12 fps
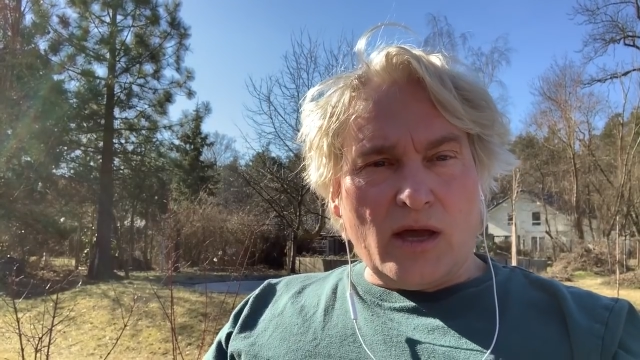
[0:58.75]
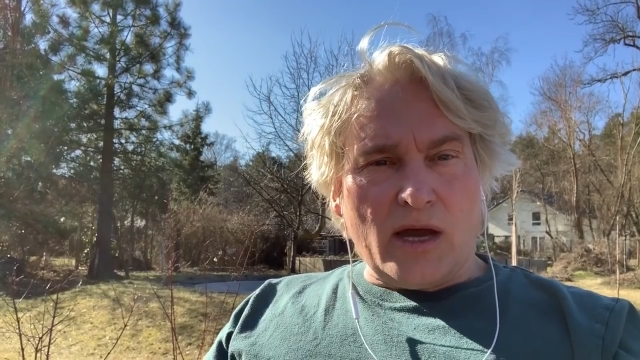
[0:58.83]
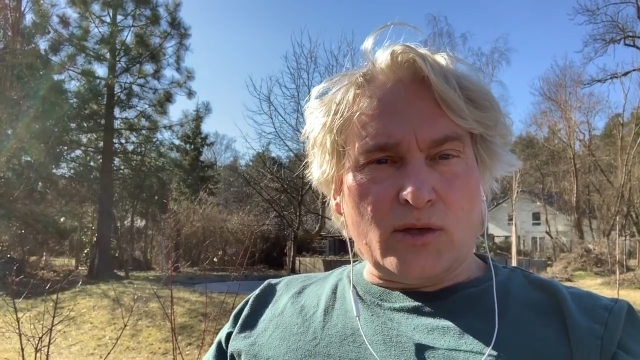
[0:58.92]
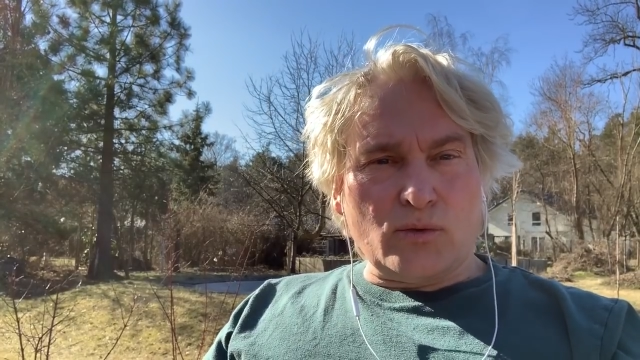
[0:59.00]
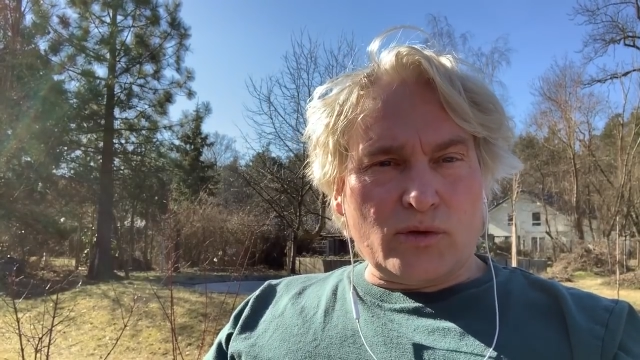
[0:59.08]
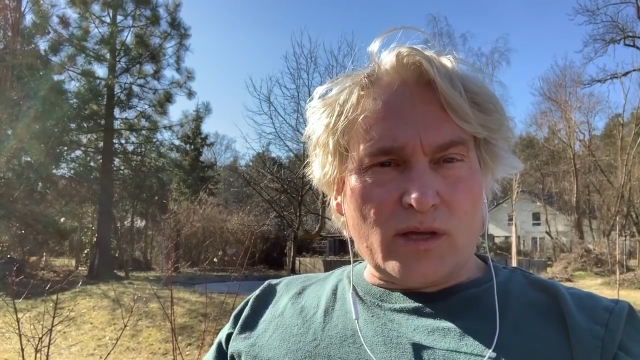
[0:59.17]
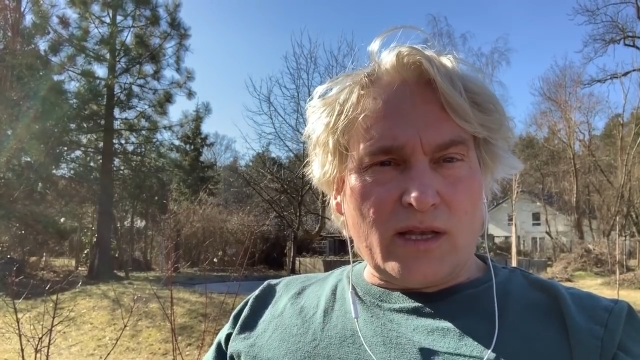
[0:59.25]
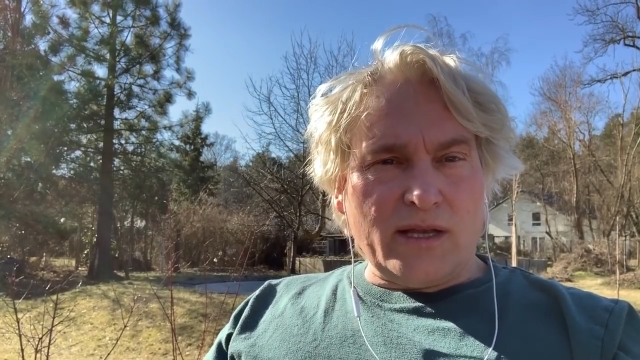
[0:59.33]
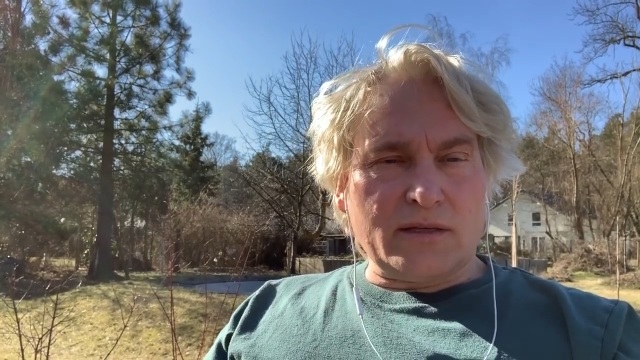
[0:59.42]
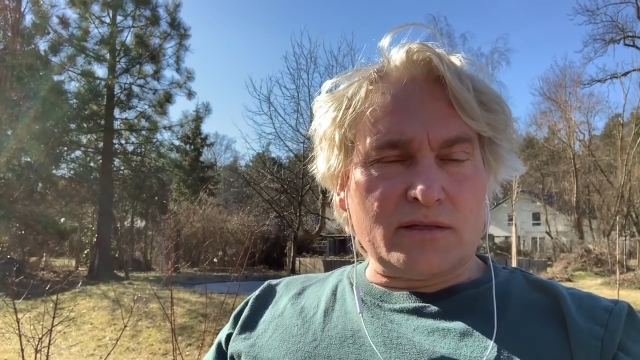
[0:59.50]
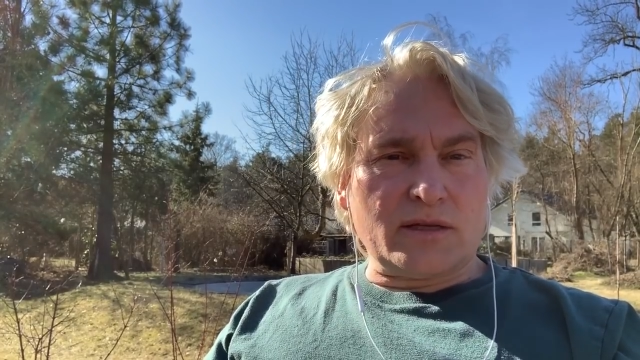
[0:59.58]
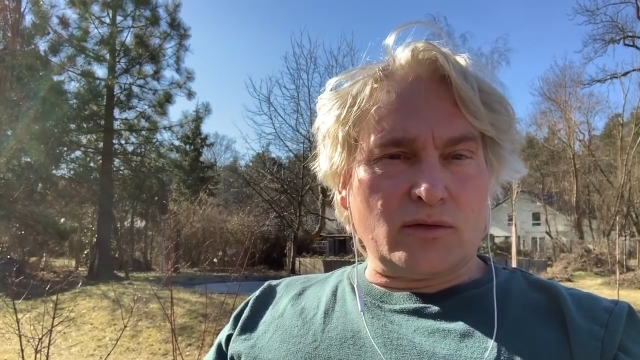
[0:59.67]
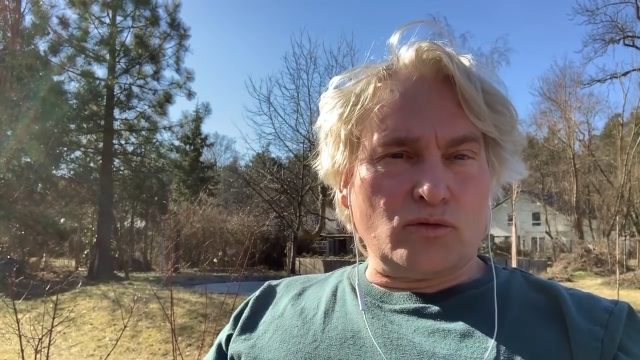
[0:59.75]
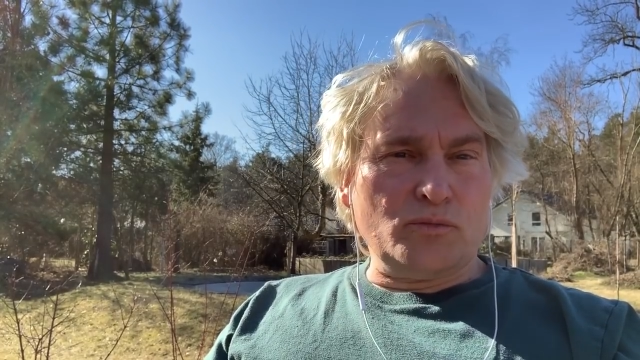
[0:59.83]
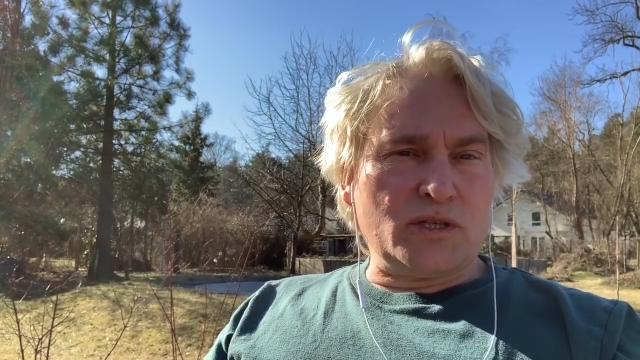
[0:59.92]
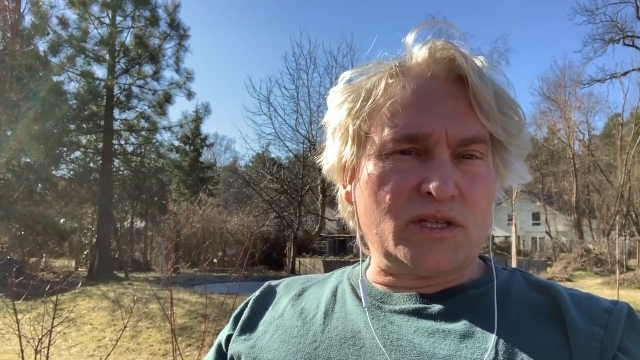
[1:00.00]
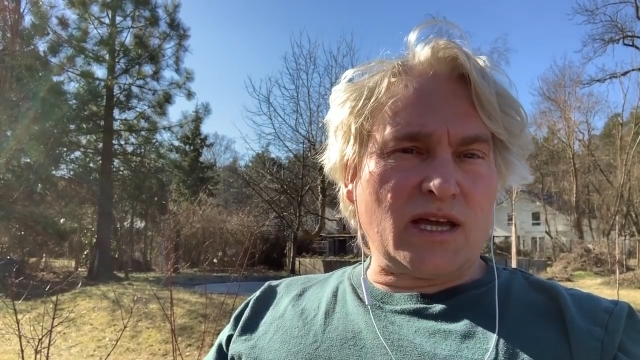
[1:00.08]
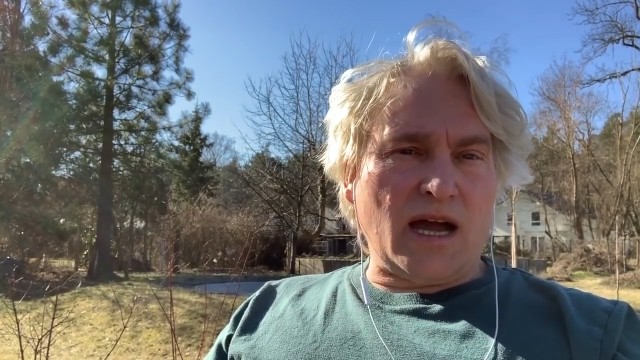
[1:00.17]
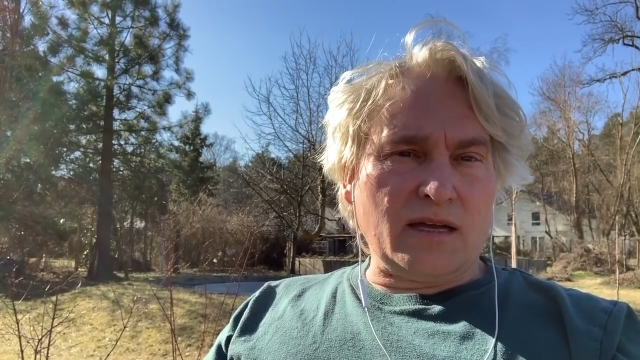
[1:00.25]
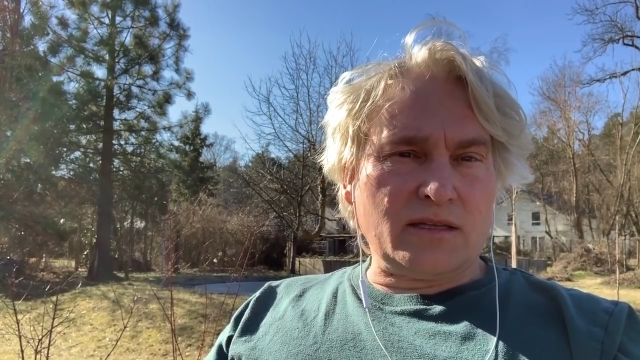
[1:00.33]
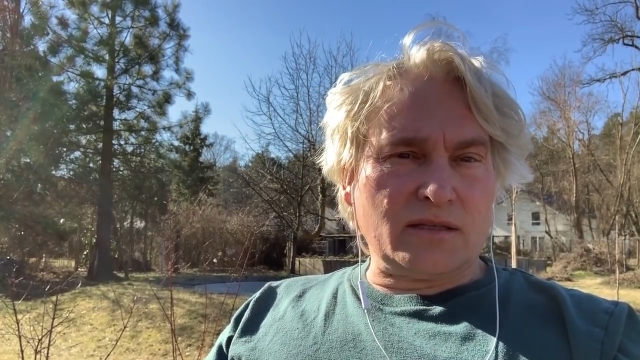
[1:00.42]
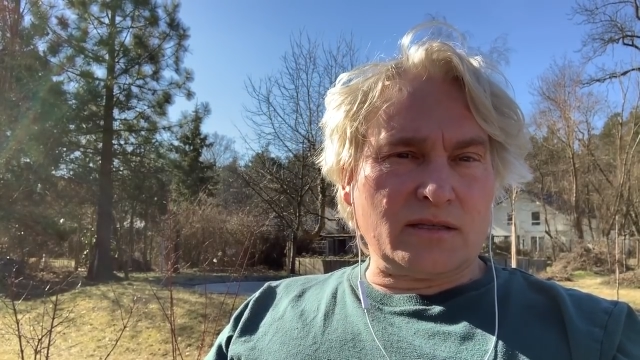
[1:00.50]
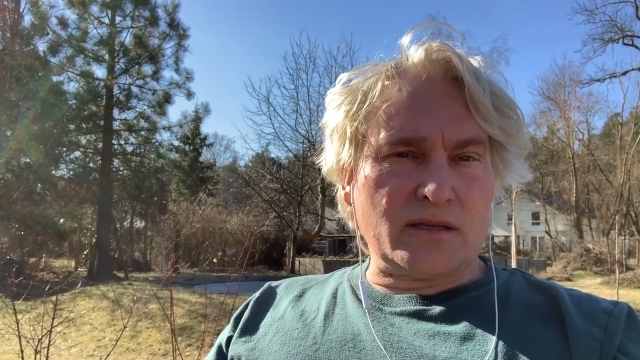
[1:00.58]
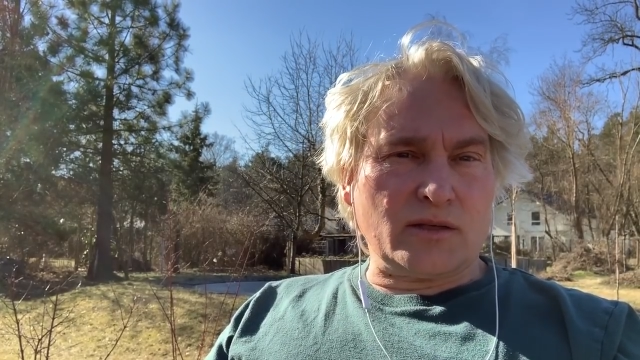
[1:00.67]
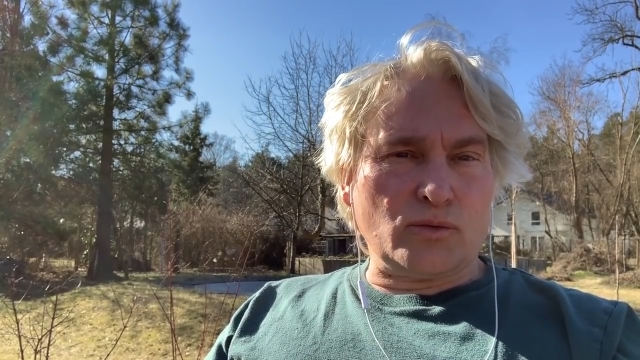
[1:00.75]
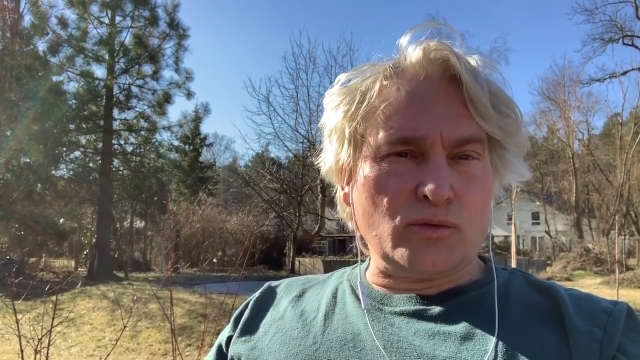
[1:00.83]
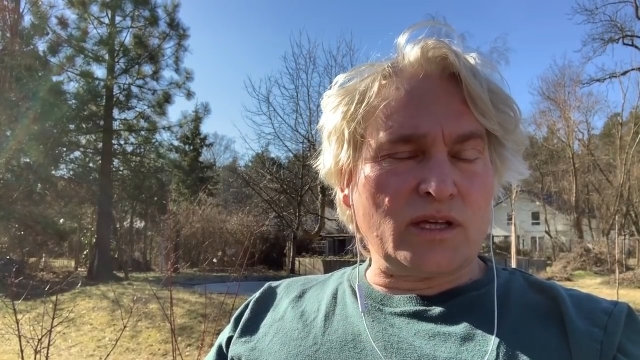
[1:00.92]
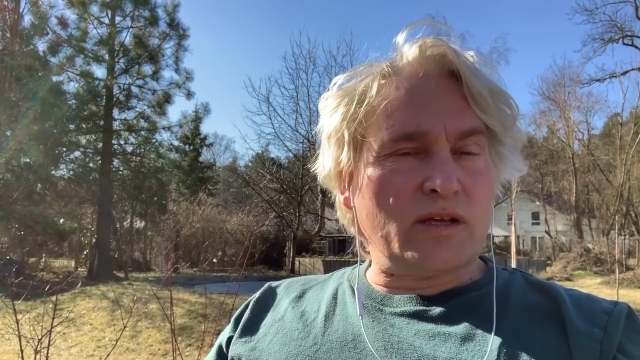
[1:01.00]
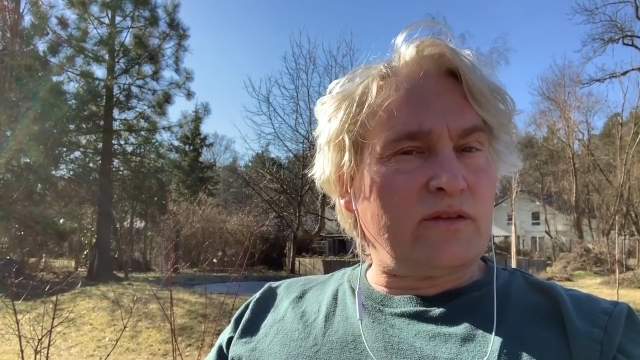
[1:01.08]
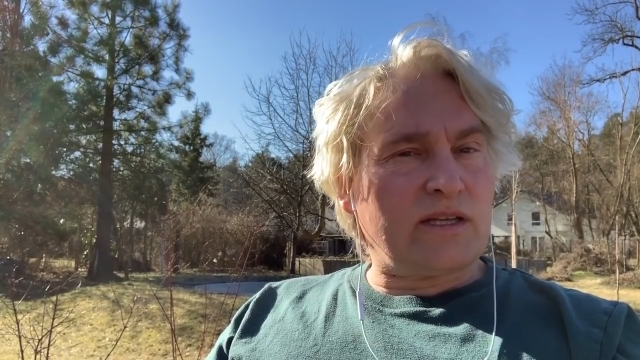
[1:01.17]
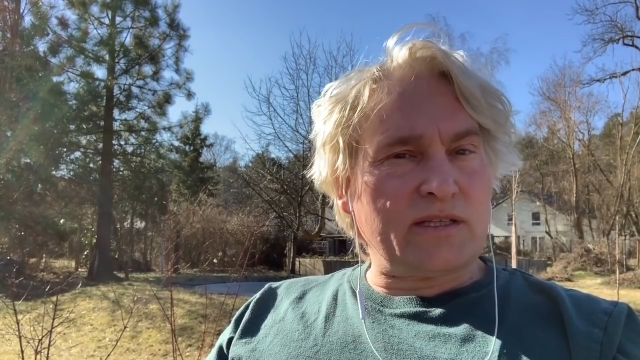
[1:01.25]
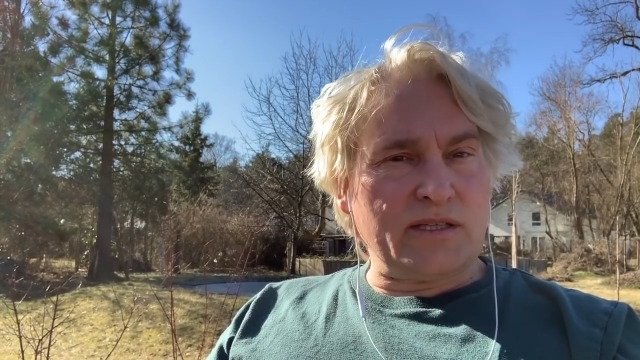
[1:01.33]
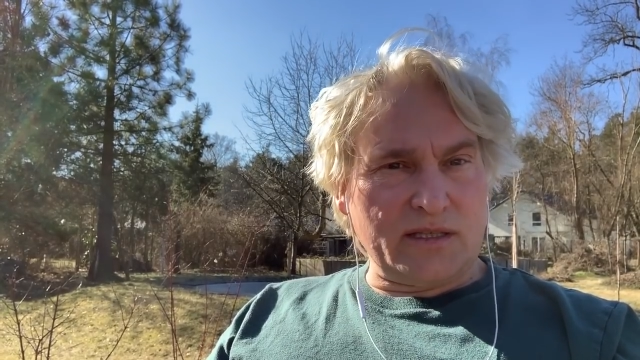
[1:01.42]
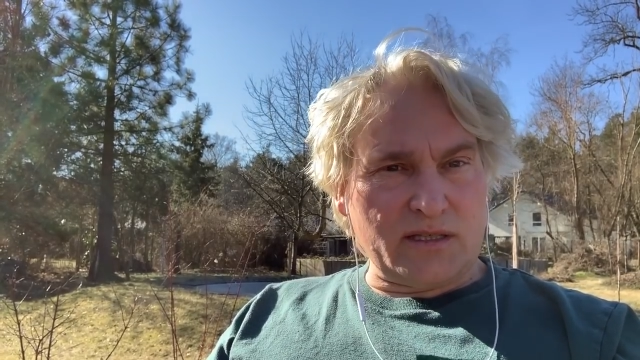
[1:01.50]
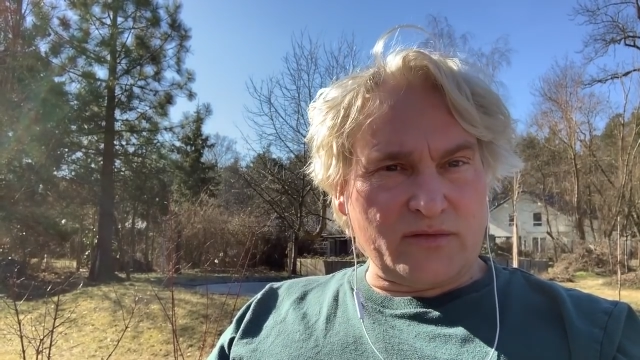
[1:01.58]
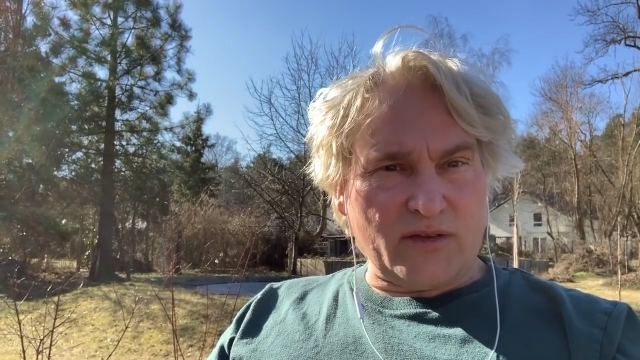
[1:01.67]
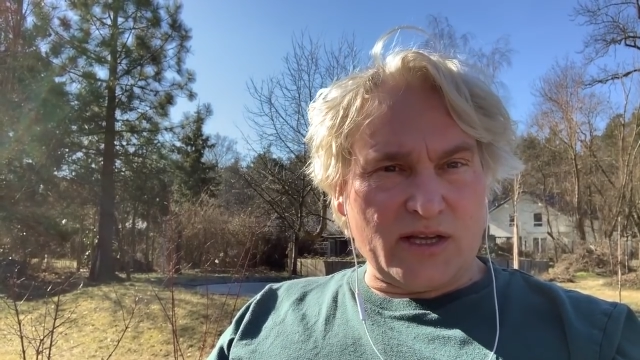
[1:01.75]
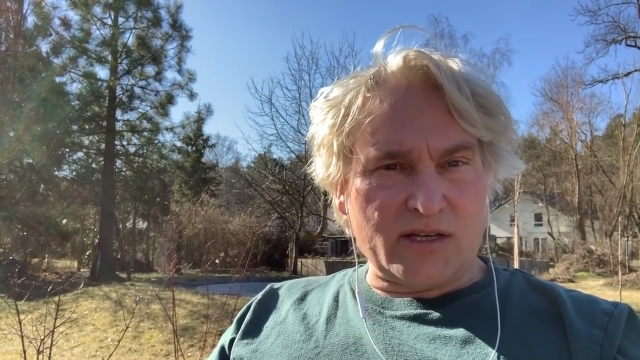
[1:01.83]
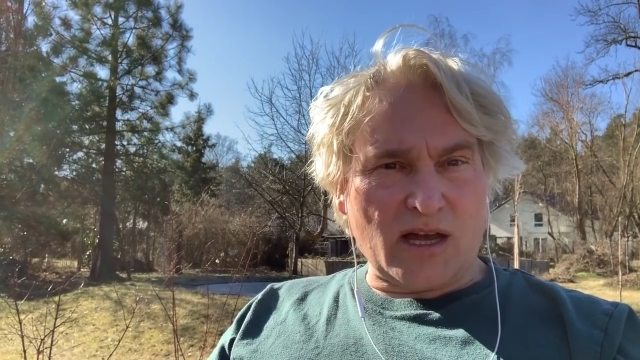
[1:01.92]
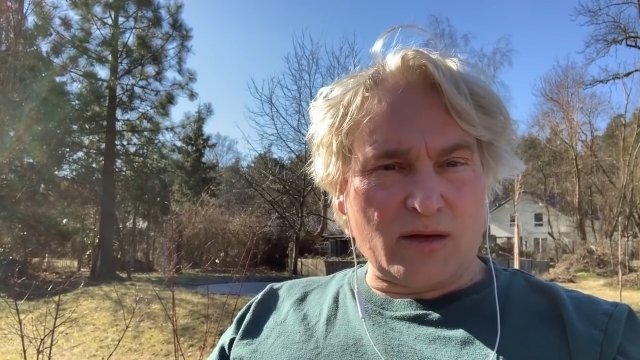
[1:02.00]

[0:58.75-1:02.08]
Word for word: ein ungeklärtes, ein unbetrachtetes, ein unreflektiertes Feld